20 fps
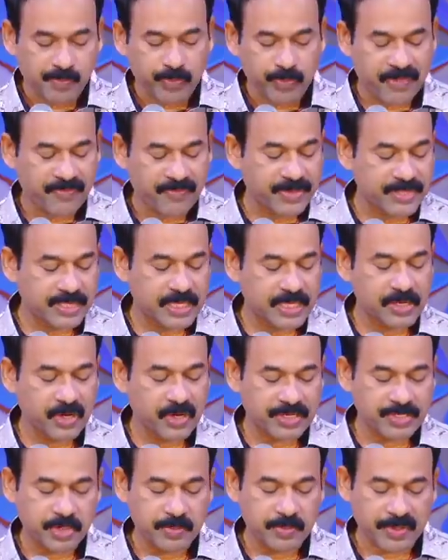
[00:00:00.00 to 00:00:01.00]
ఎఫ్ఎస్సీలకు
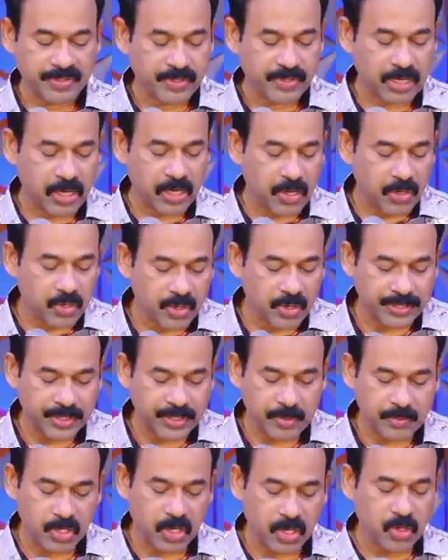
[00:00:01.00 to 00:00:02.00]
రాసిన పత్రిక ఆరో
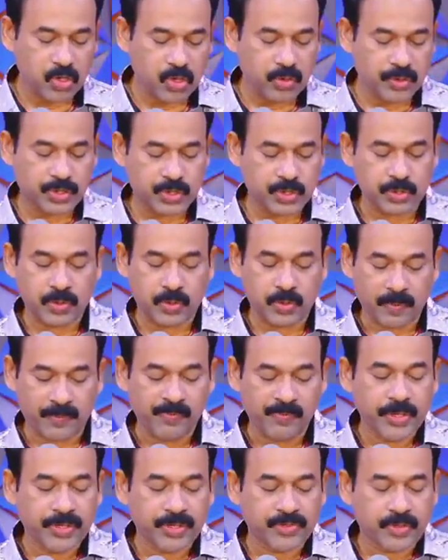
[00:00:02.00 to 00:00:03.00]
అధ్యాయం నాలుగో వచనంలో
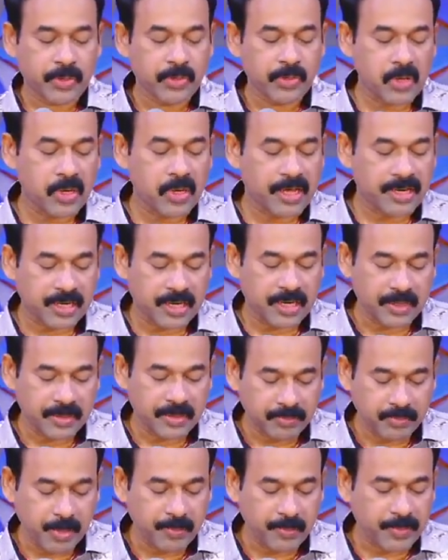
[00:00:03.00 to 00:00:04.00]
తండ్రులారా
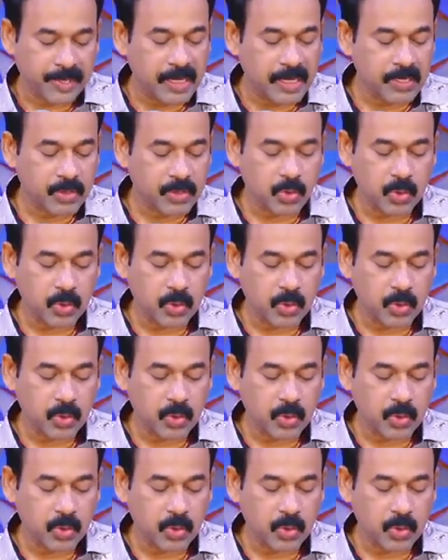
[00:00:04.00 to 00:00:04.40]
మీ పిల్లలకు